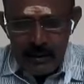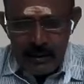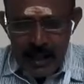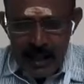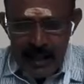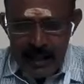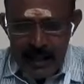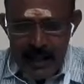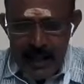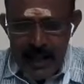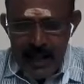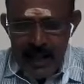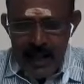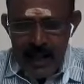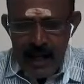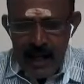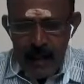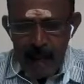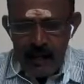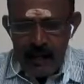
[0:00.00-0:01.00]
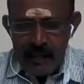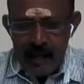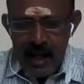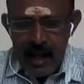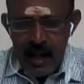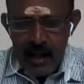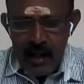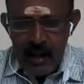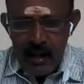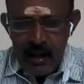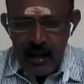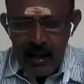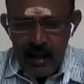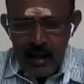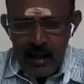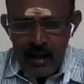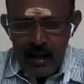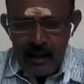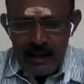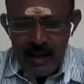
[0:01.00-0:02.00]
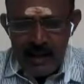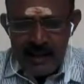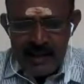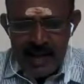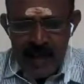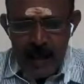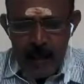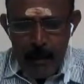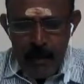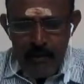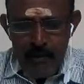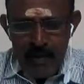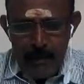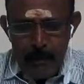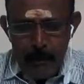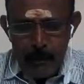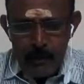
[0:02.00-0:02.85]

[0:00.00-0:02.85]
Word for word: ரெண்டு ஏழில் அமர்ந்தால் நிச்சயம் அவர்